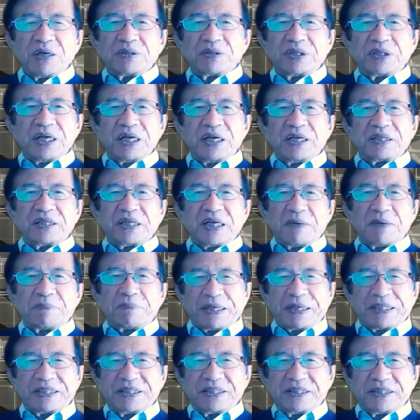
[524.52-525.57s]
データ
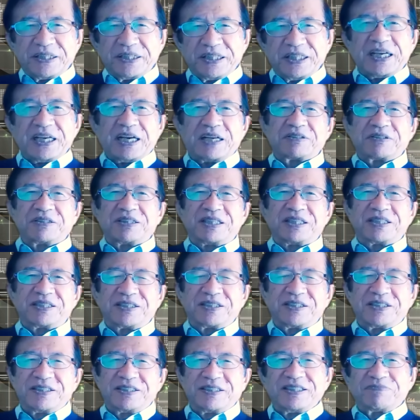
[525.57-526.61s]
ばっちりあるんで
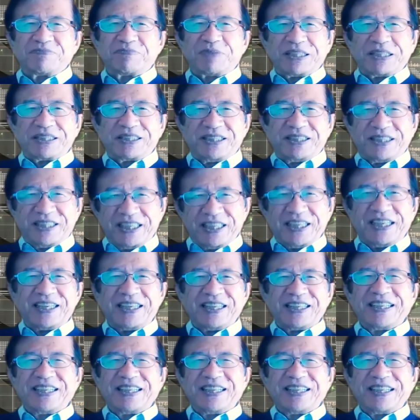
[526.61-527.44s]
す。ばっちり。